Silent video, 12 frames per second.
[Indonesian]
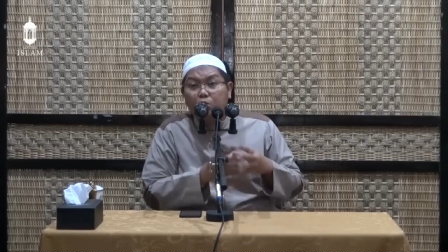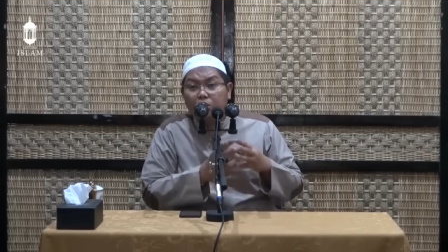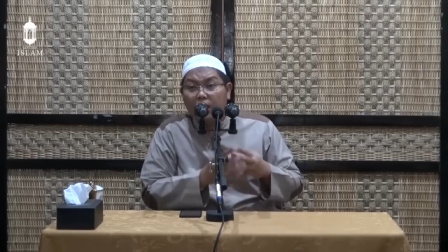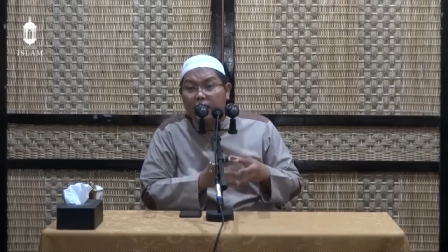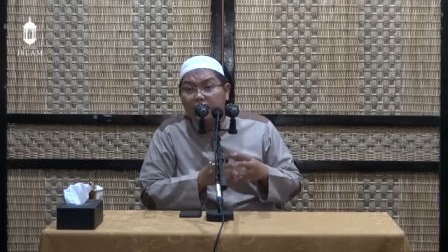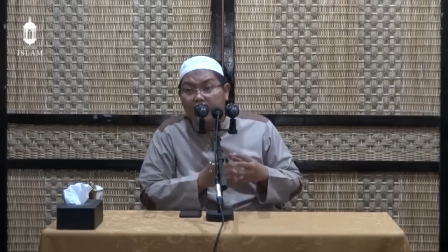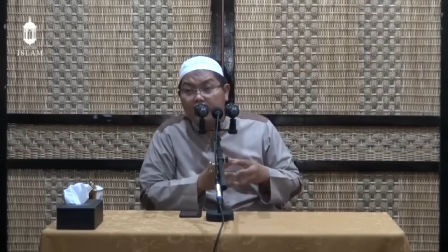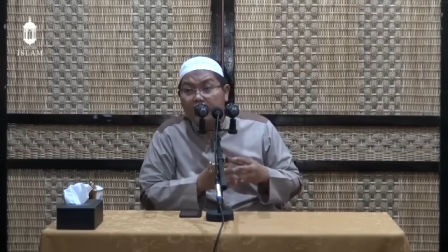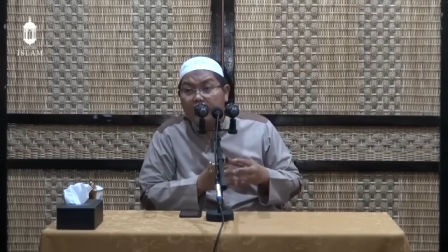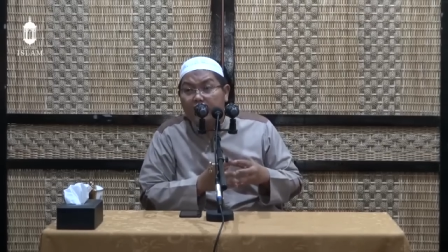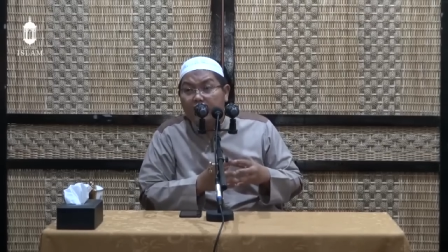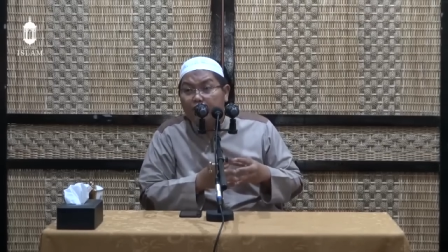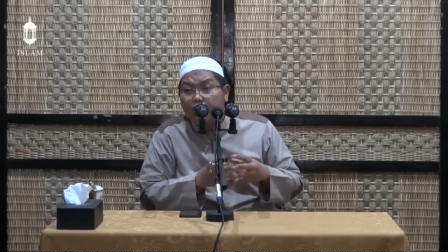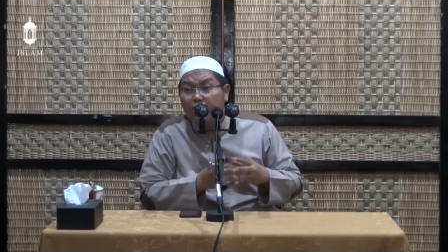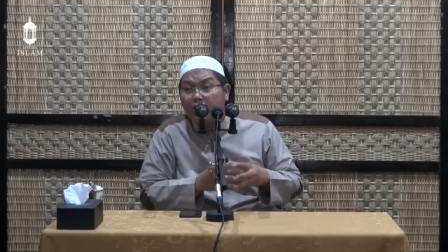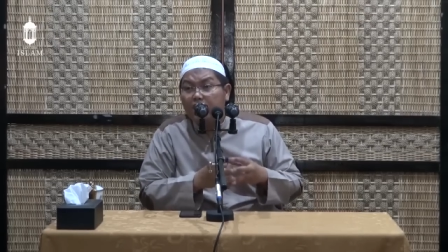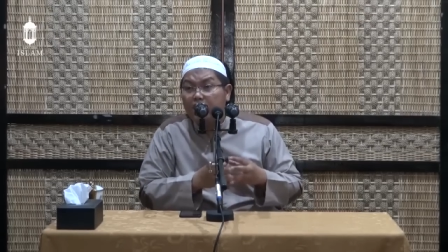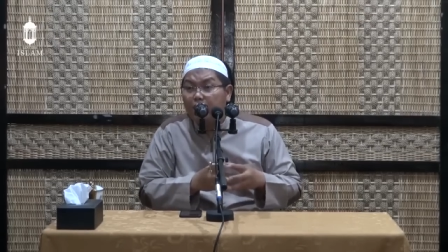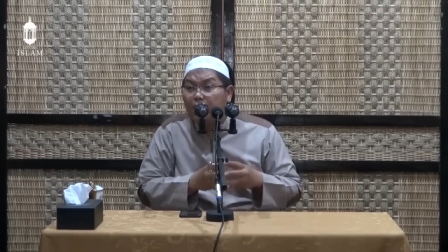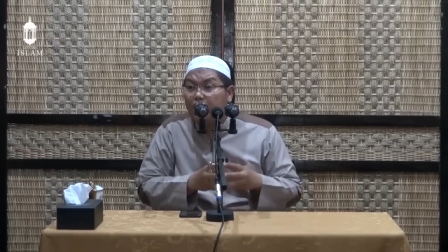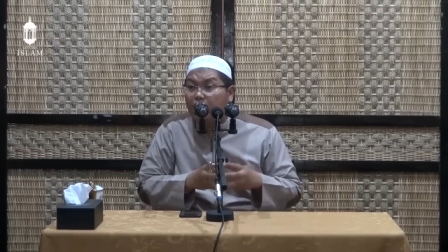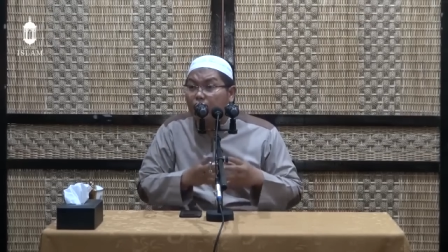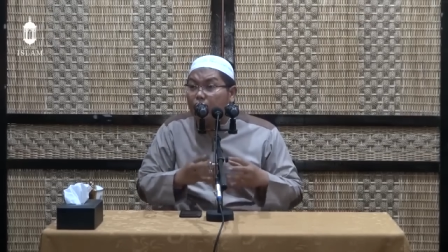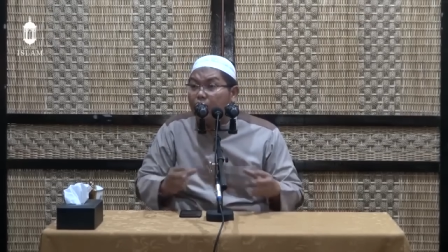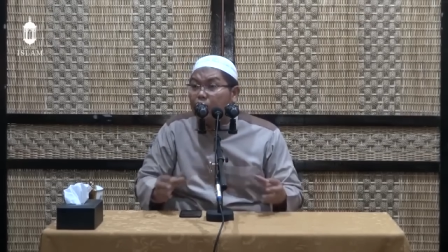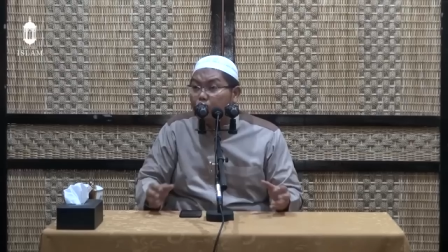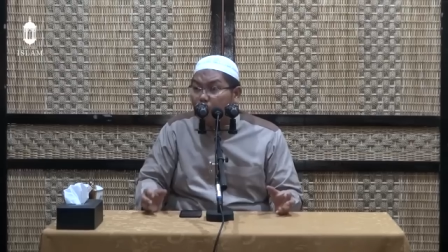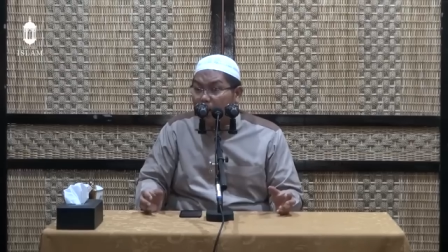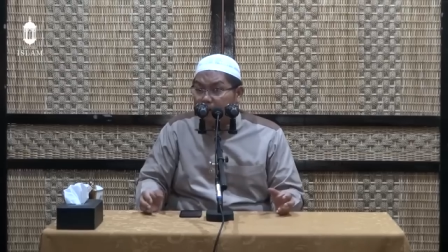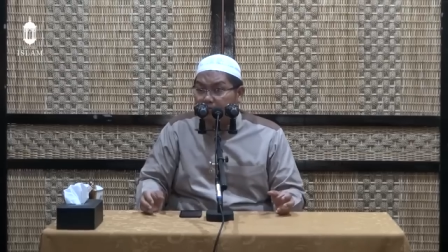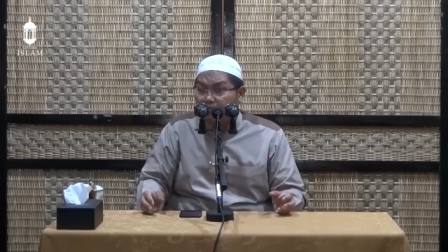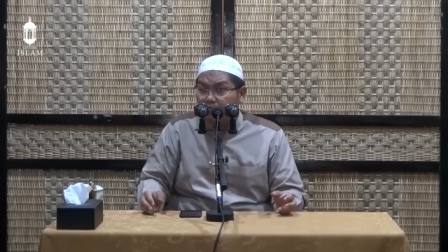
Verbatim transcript: itu saatnya Anda berbakti kepada kedua orang tua.